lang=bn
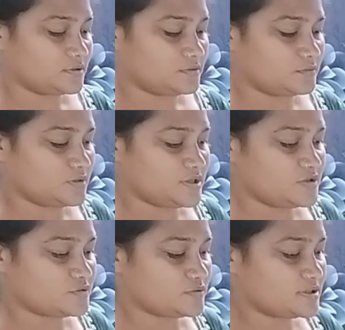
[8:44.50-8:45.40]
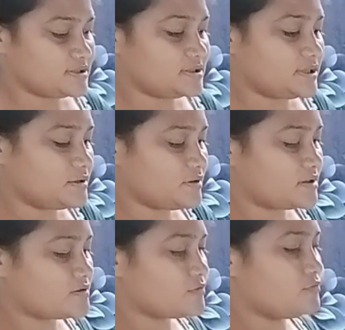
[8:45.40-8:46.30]
নরে স্কুলে যেতে দেরি
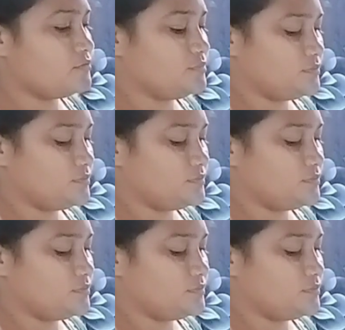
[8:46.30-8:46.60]
যাচ্ছে খুব